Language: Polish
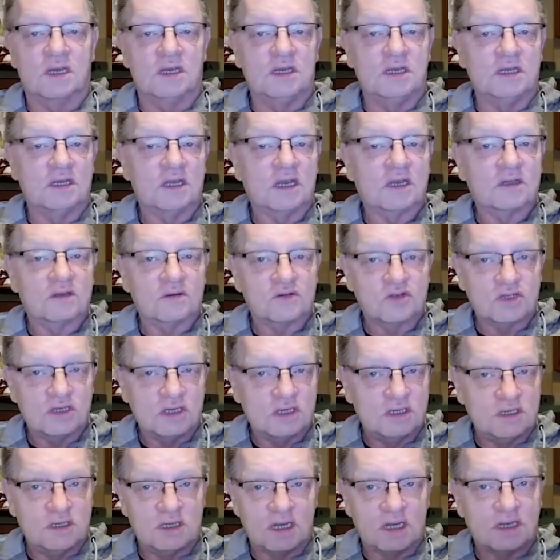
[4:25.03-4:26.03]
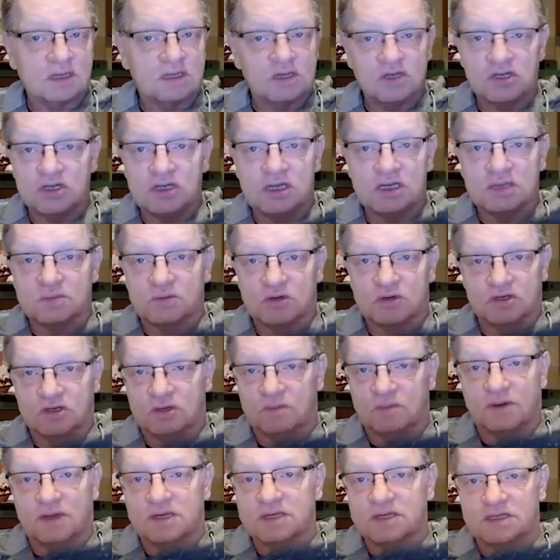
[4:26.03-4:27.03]
I tak, to się, I tak też jest,
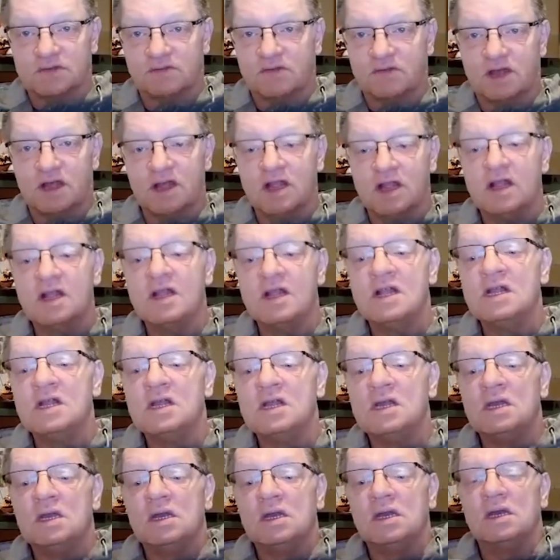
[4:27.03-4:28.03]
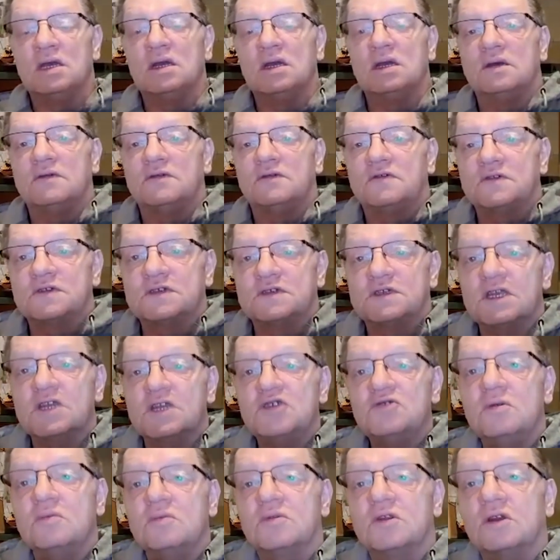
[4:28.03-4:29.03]
proszę Państwa. W
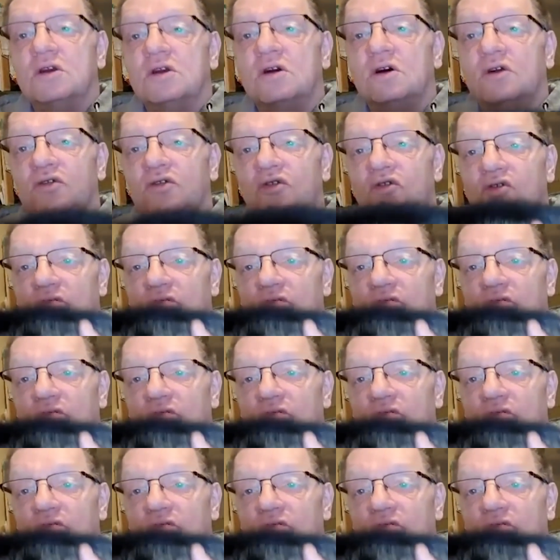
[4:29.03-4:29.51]
zeszłym tygodniu